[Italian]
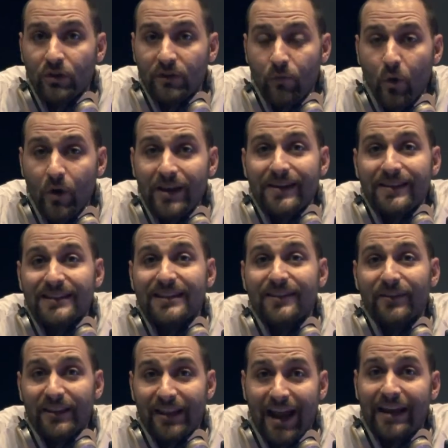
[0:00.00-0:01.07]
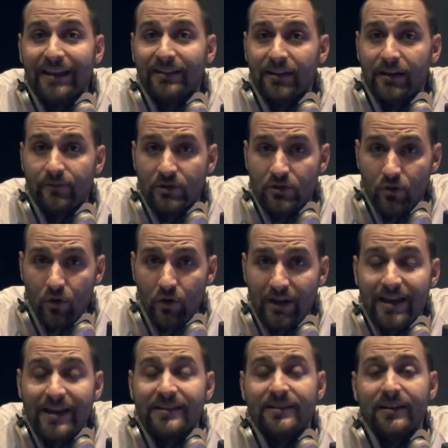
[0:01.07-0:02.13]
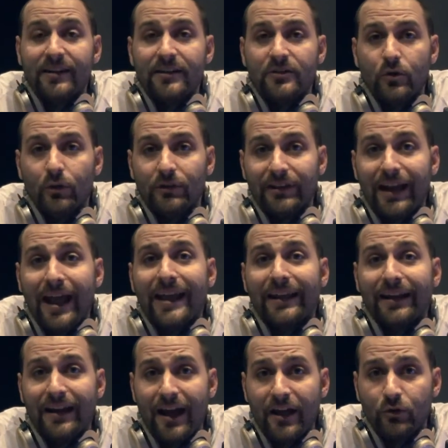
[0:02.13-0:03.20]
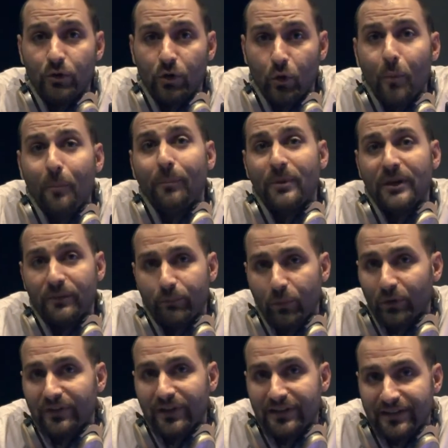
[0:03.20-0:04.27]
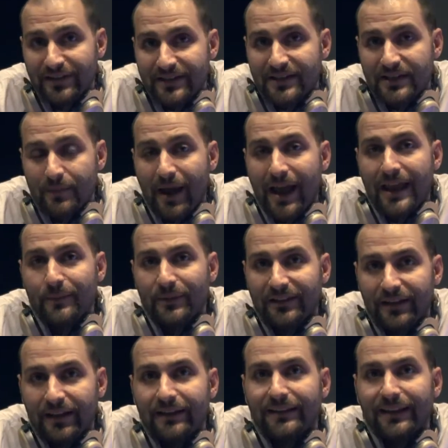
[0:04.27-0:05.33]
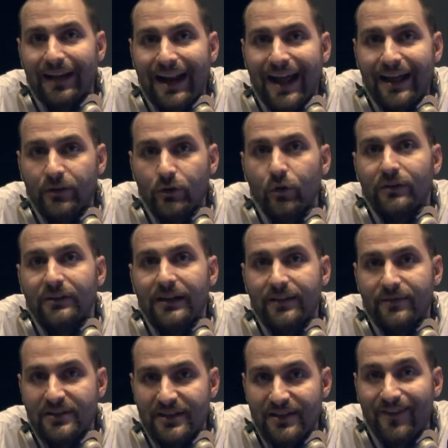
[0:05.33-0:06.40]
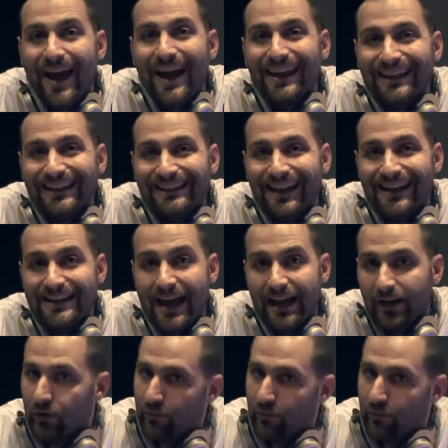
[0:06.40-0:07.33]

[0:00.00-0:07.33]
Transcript: di voi si vedrà in televisione e si riascolterà in radio in un'importantissima emittente radio televisiva italiana.